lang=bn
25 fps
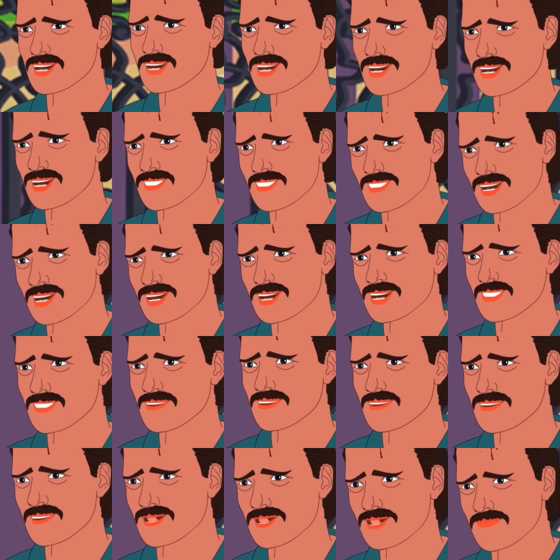এখান থেকে
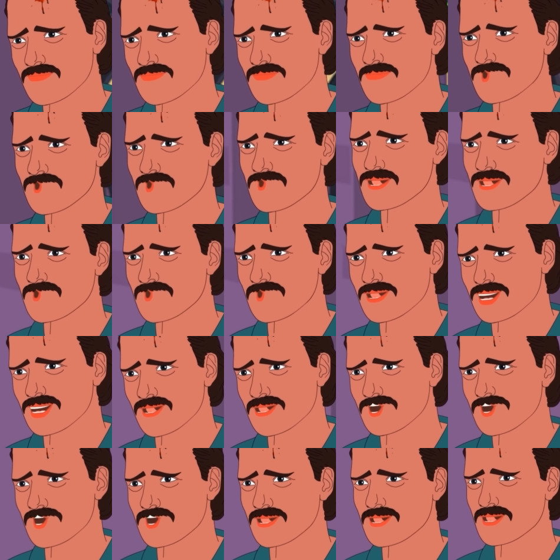ভেতরে কোনো পেতনি
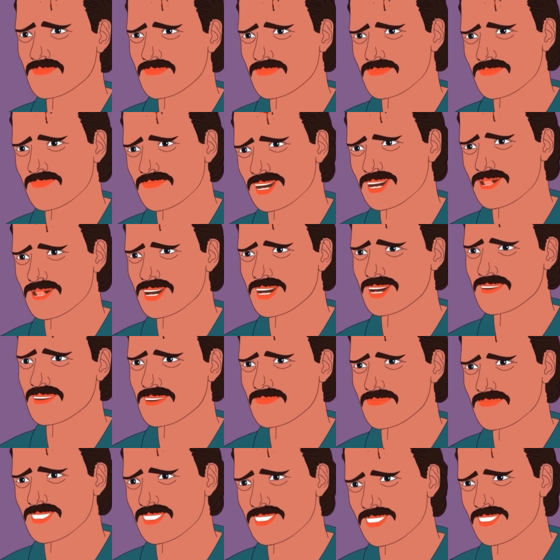আছে ও তোমার রূপ
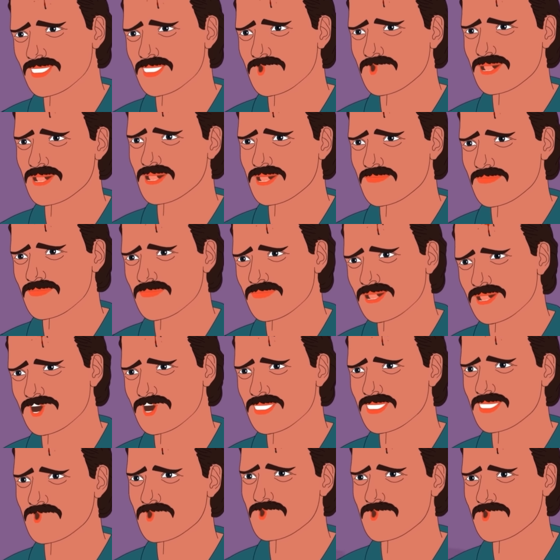ধরে আছে ও
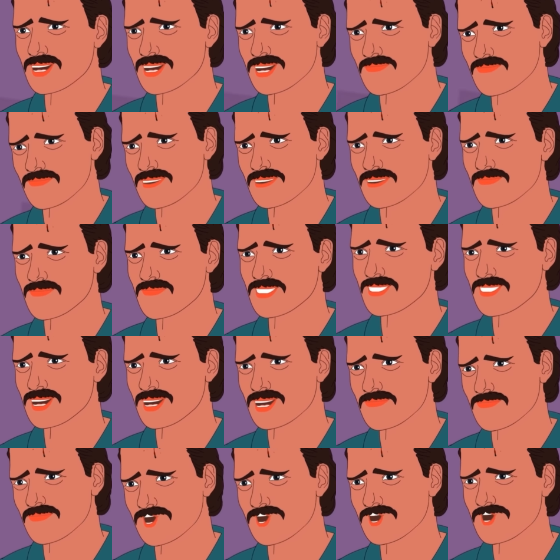তোমাকে মেরেই ফেলেছিল
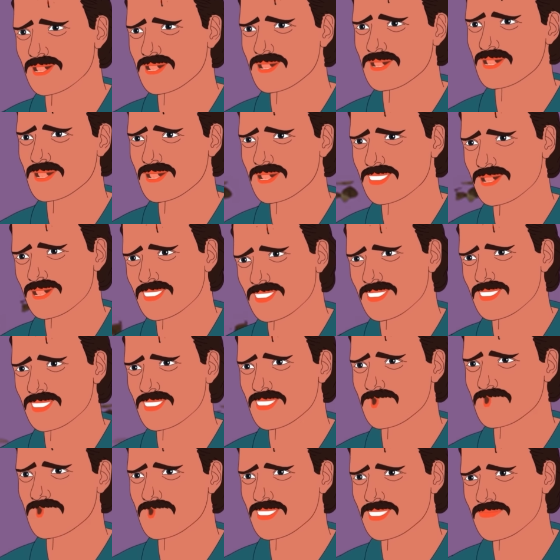অনেক
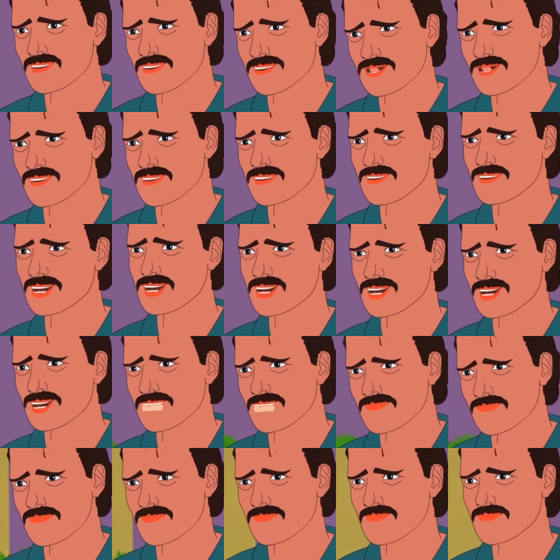কষ্টে বেঁচে এসেছি
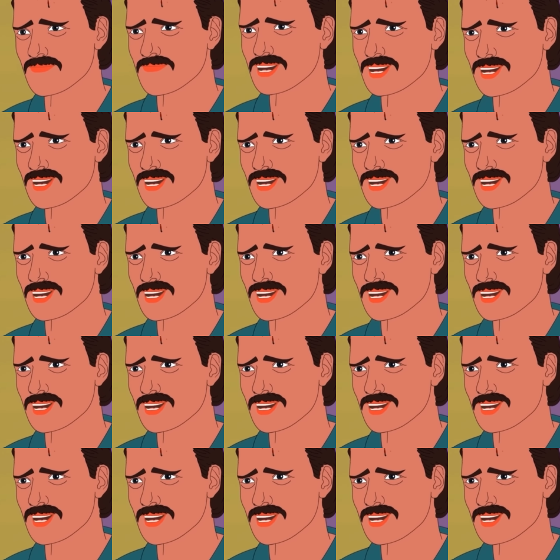পালাও